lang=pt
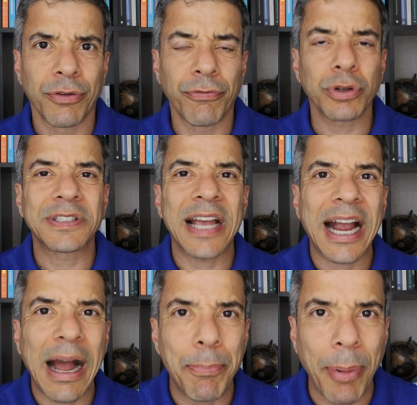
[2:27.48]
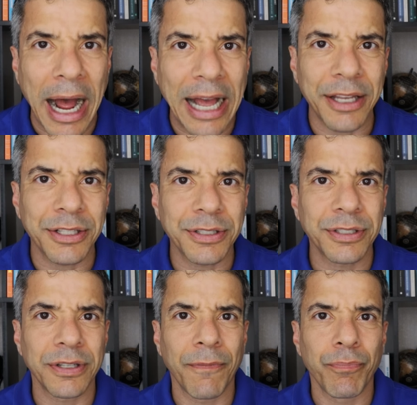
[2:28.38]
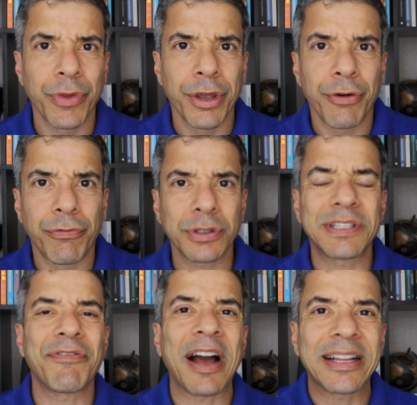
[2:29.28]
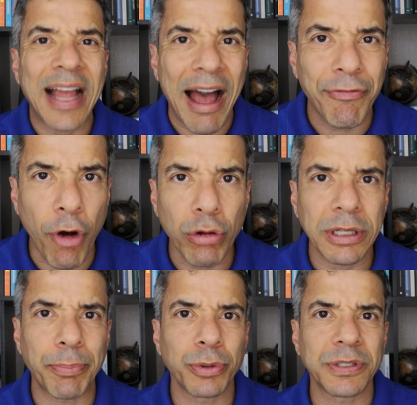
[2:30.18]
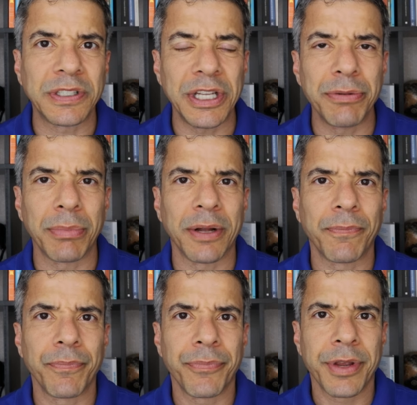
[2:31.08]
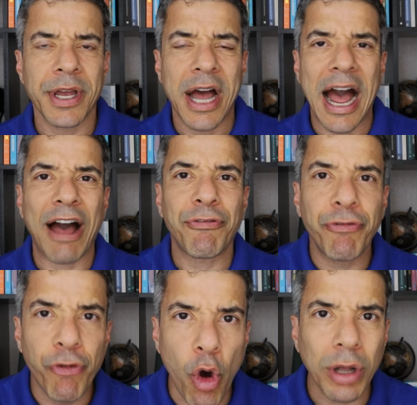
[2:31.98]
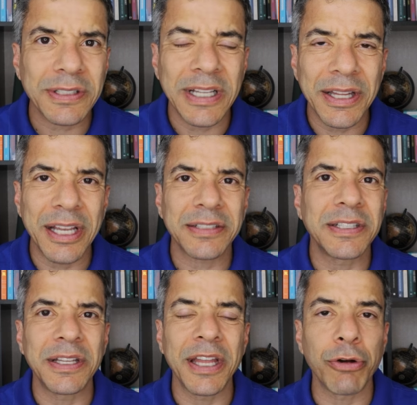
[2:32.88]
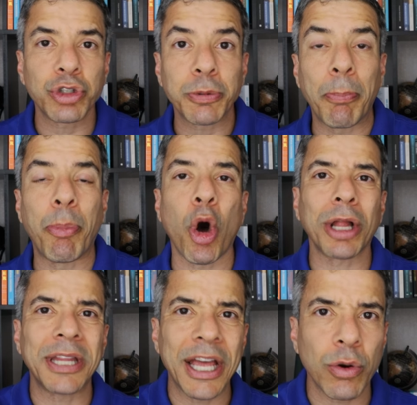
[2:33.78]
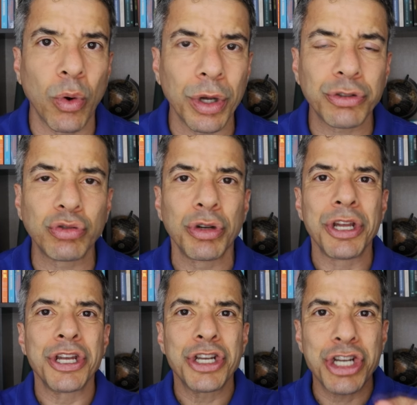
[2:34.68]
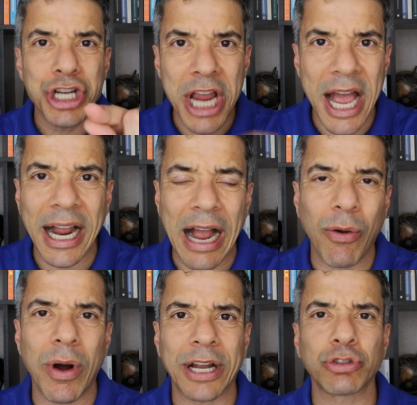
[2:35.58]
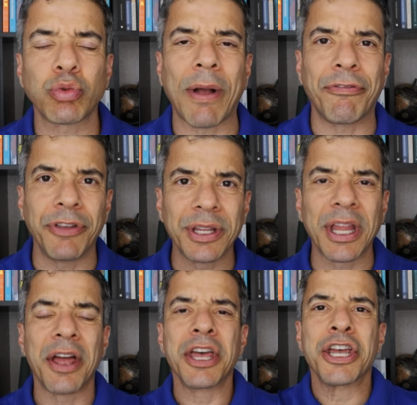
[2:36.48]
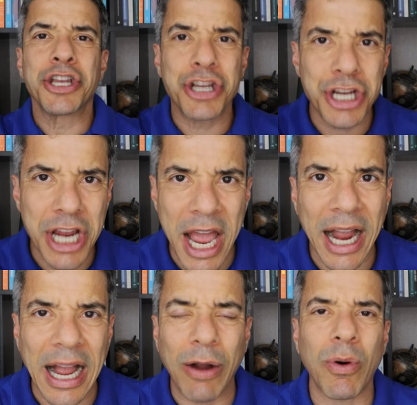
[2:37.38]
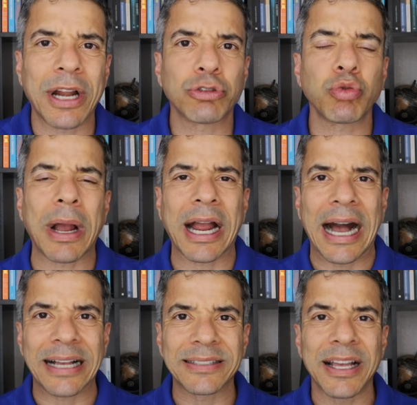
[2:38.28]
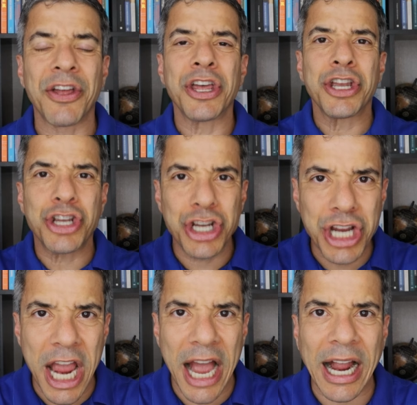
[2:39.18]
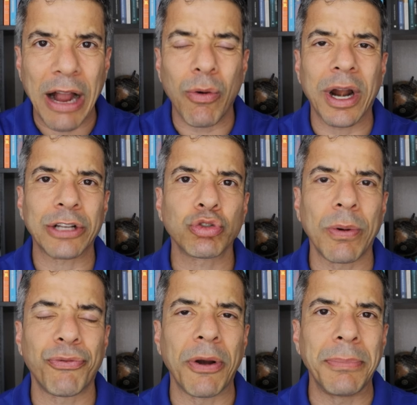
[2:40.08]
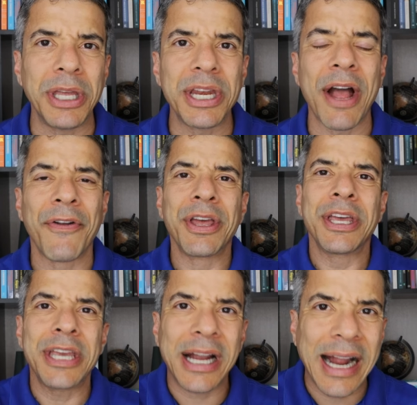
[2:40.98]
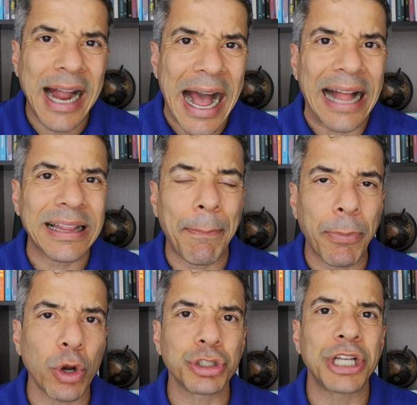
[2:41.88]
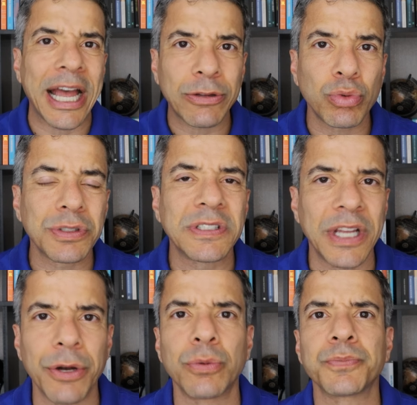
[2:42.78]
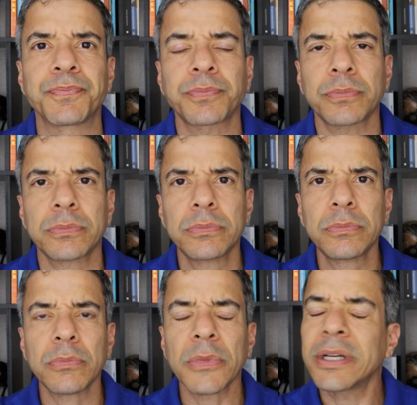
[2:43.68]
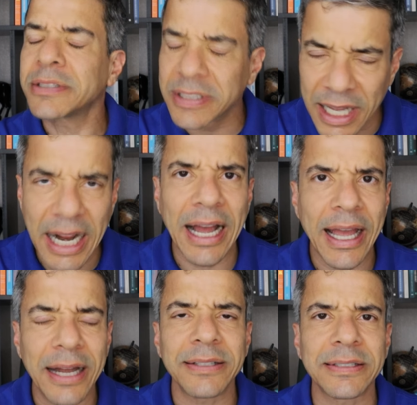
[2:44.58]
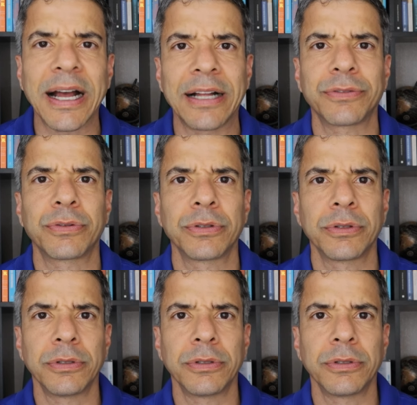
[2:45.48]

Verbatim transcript: Você é capaz. Você vai dar a volta por cima. A força desse Deus poderoso chega agora à sua vida, chega agora à sua casa, chega agora à sua família e cada projeto seu será realizado.